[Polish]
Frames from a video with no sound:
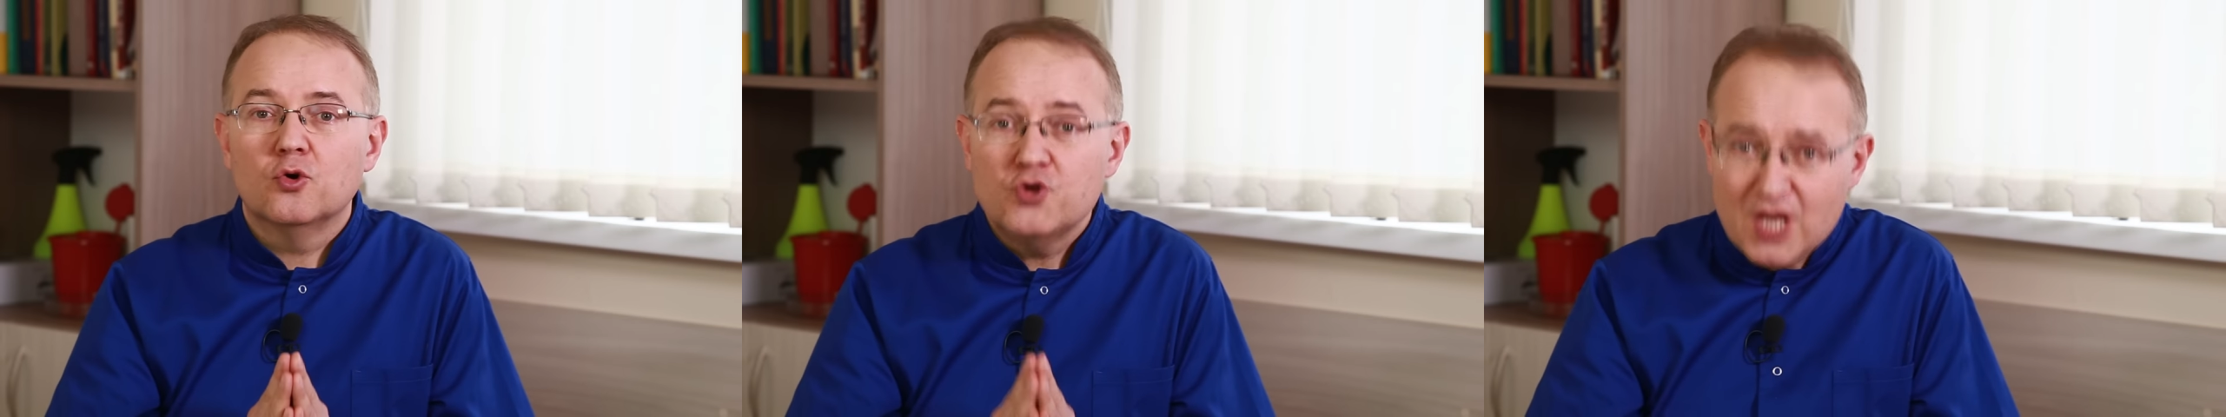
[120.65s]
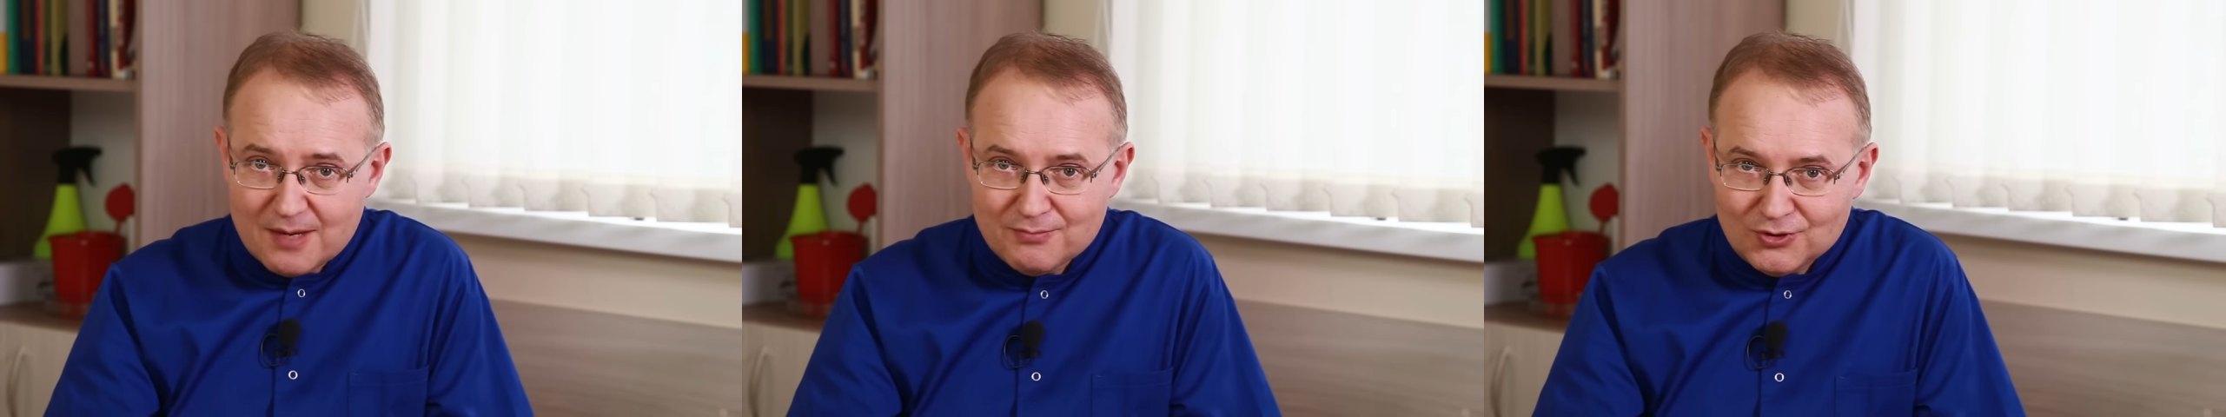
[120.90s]

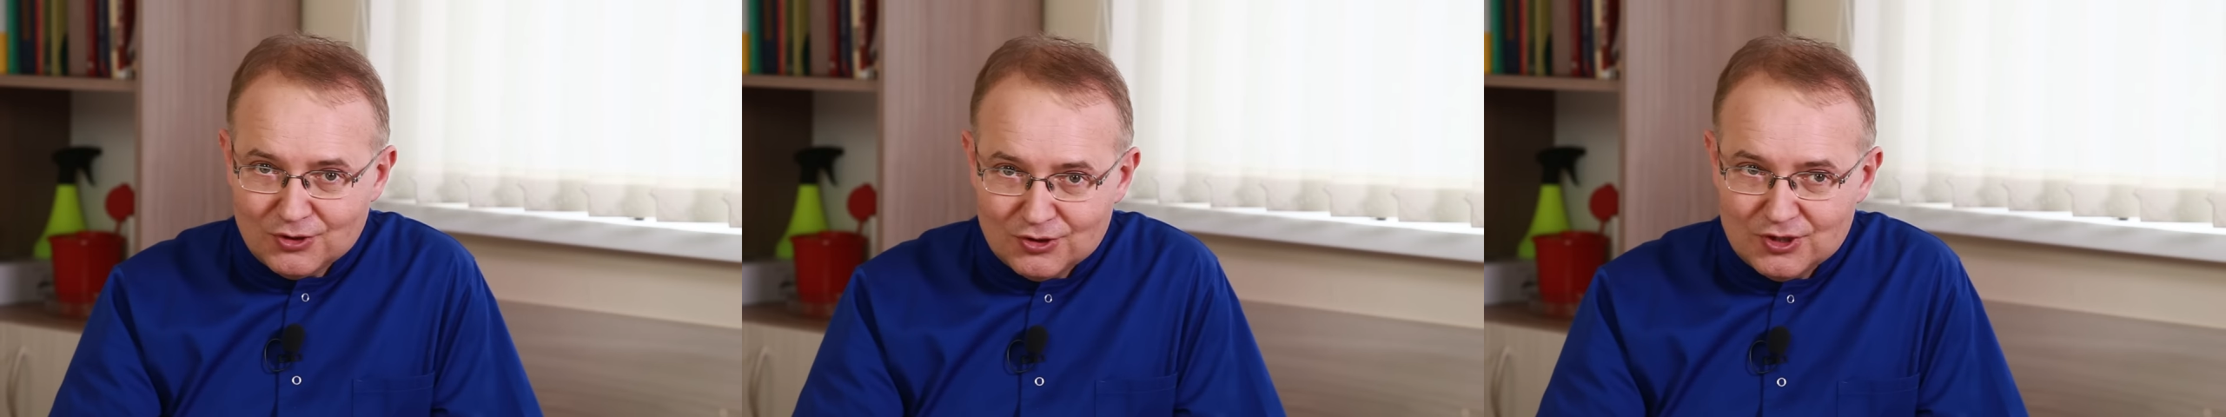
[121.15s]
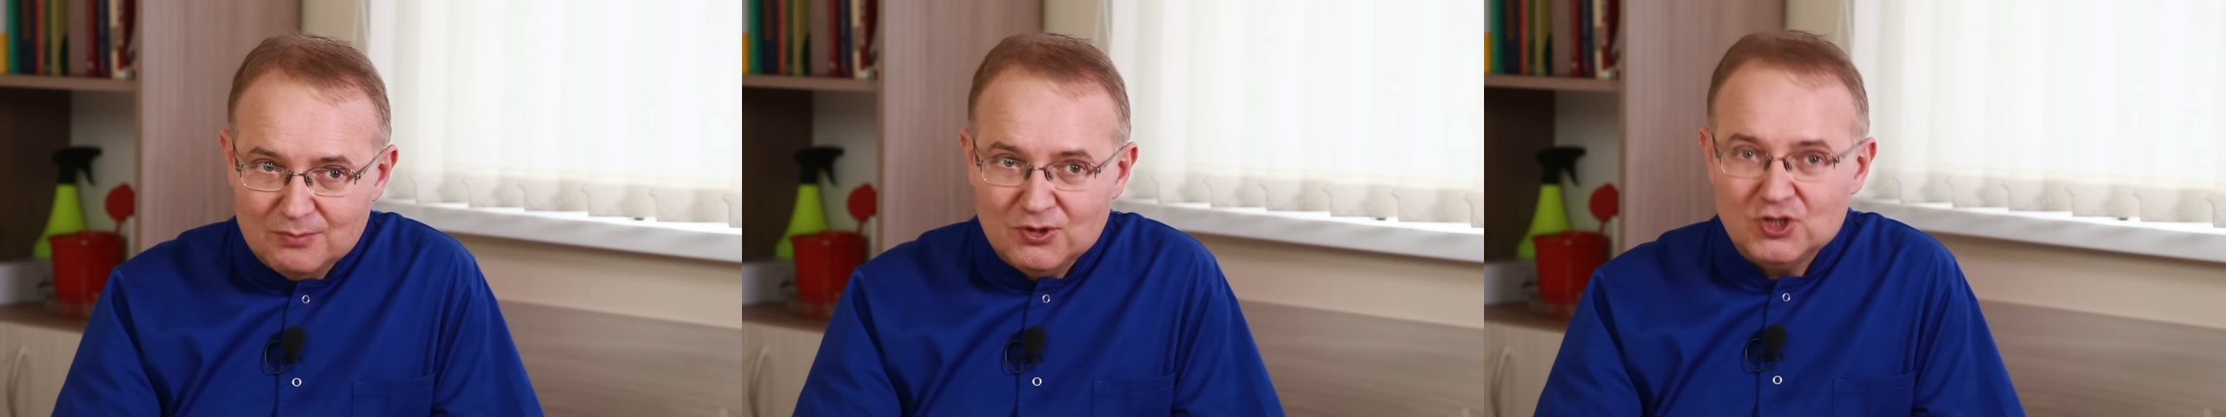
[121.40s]

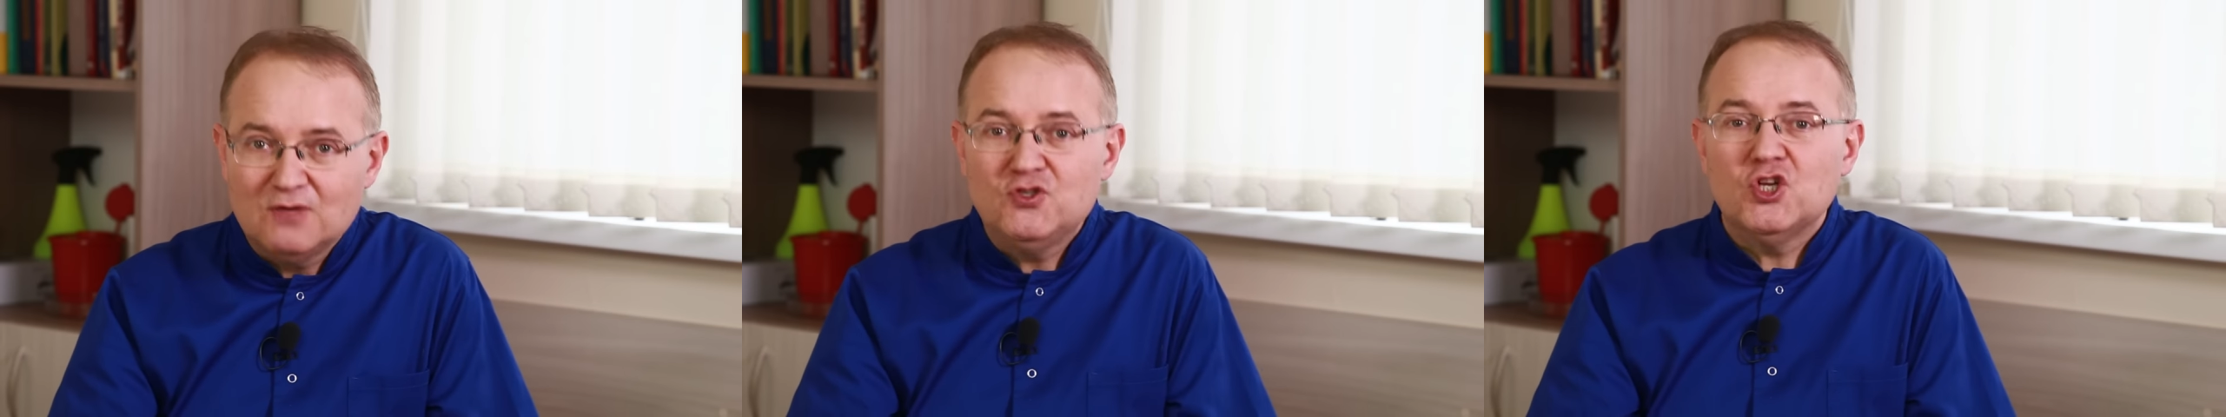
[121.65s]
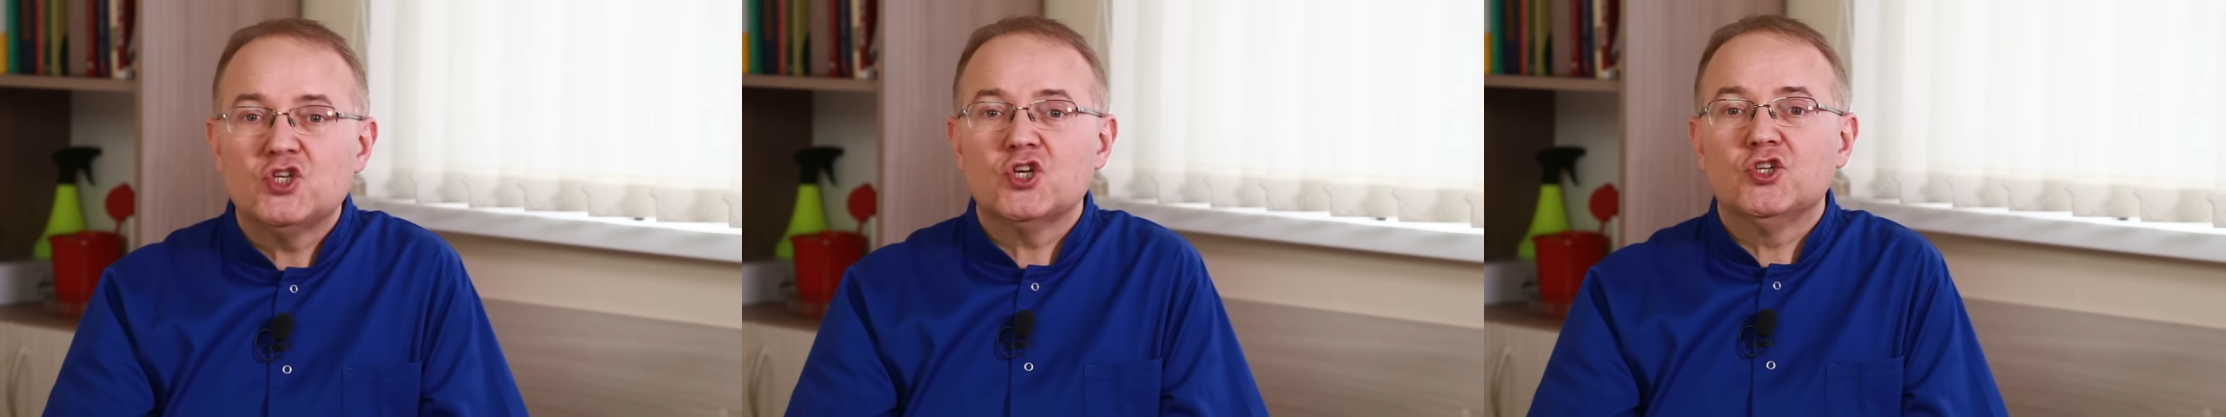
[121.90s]
ujemny i będziecie
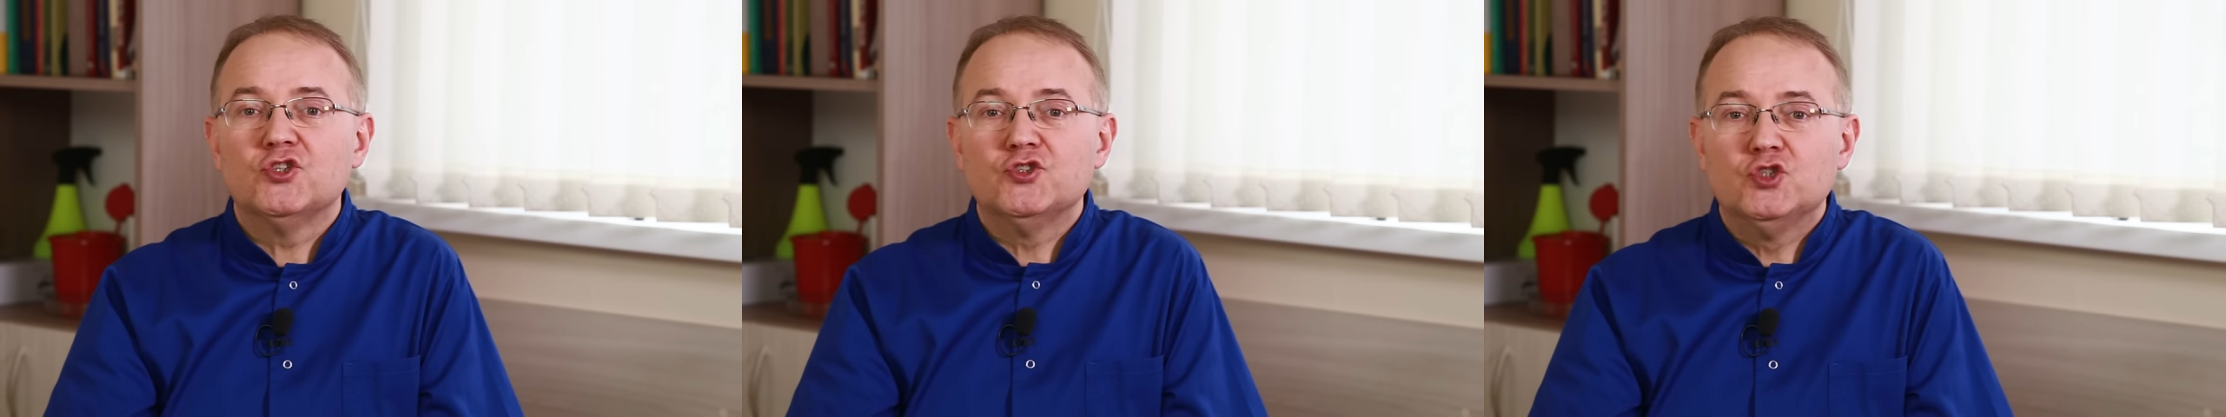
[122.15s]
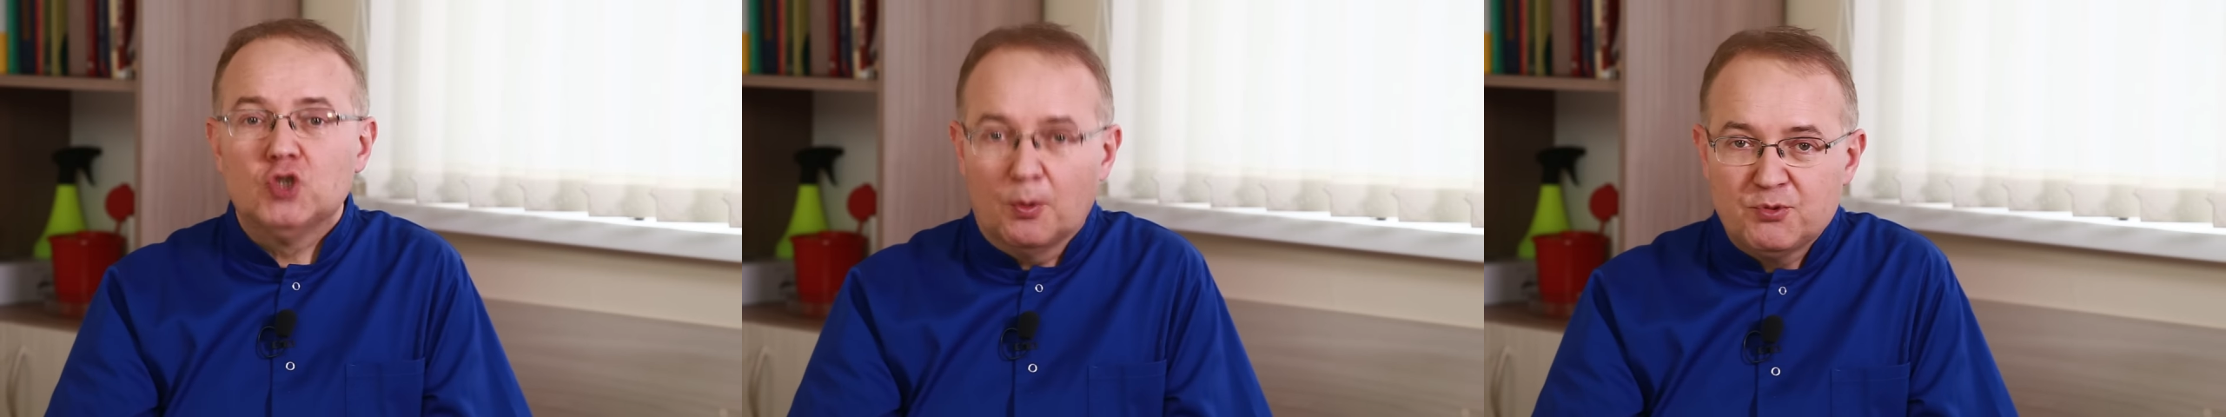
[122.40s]
widzieć
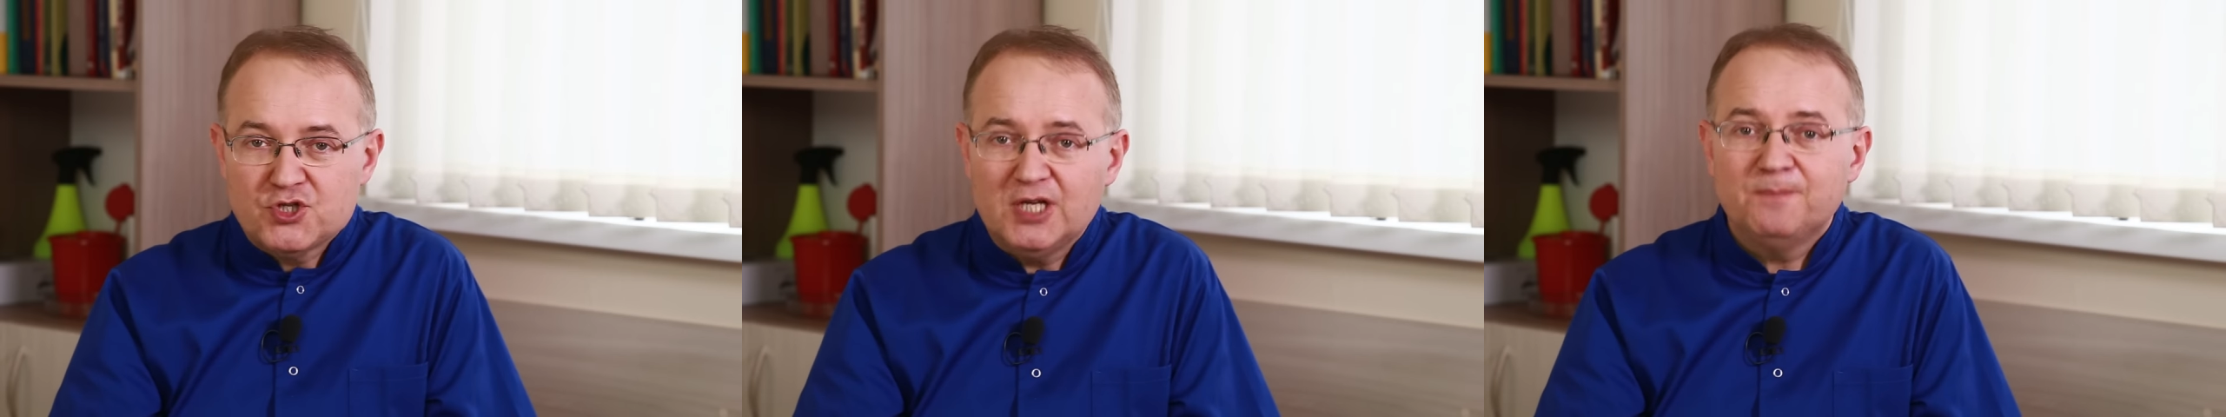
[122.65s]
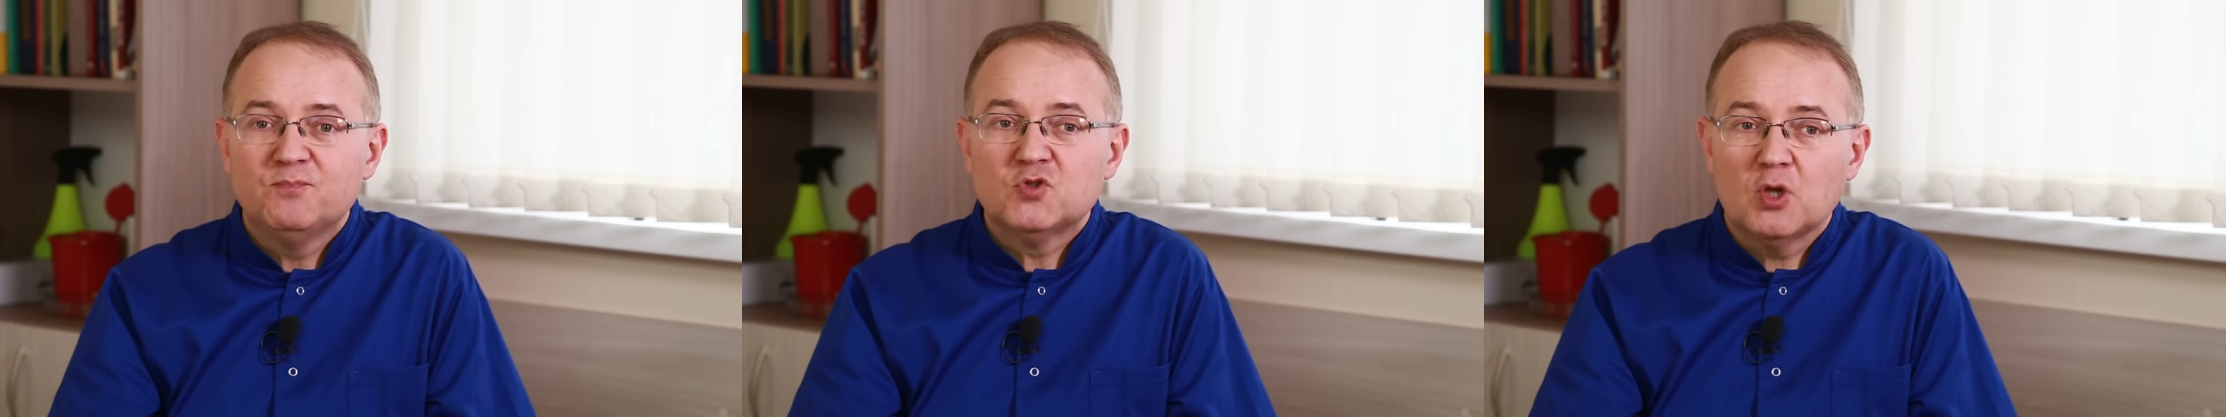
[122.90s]

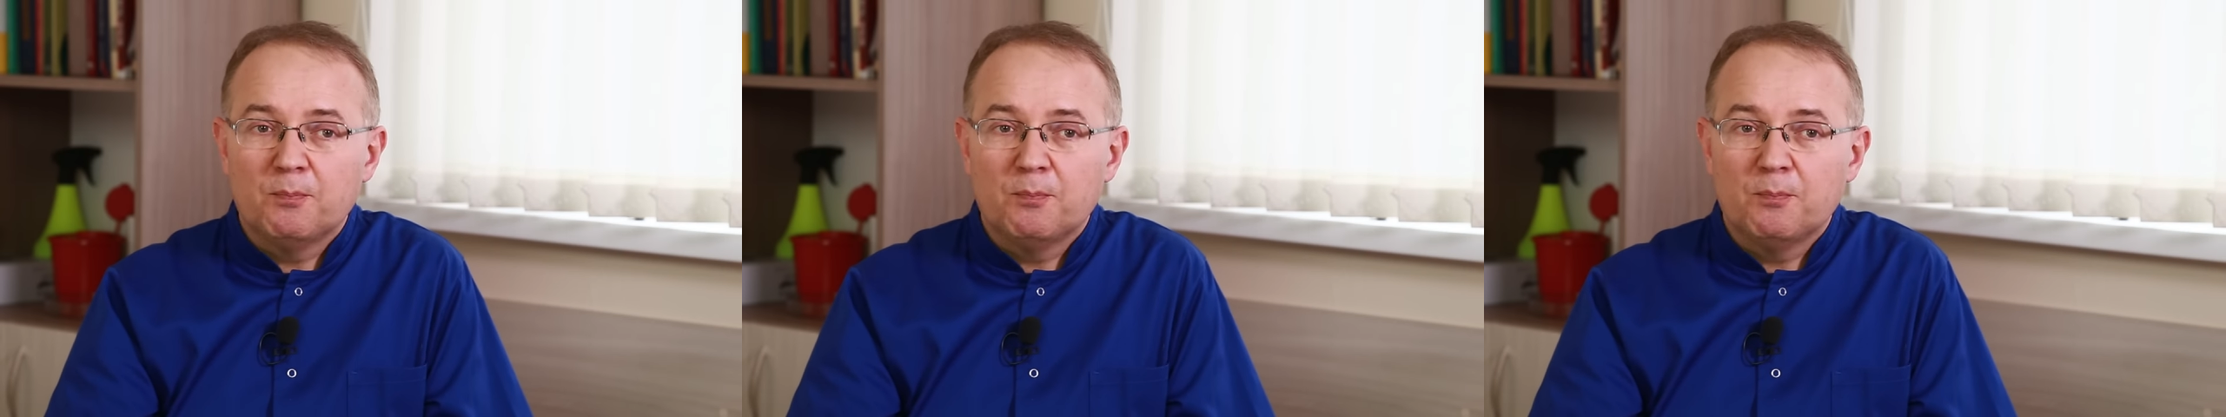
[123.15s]
dobrze,